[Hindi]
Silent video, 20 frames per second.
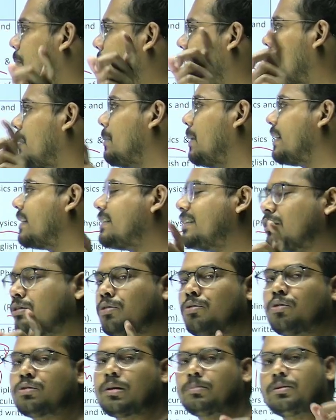मैथमेटिक्स ये
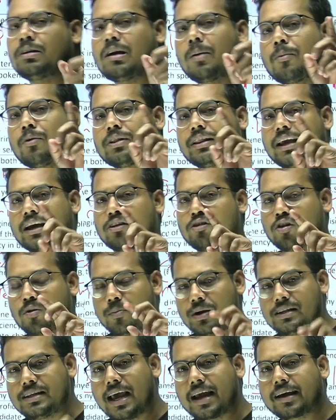दोनों सब्जेक्ट आपको देखने को
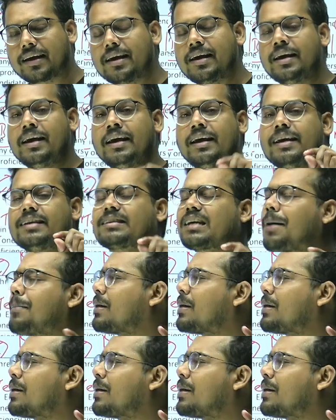मिल जाएंगे इसका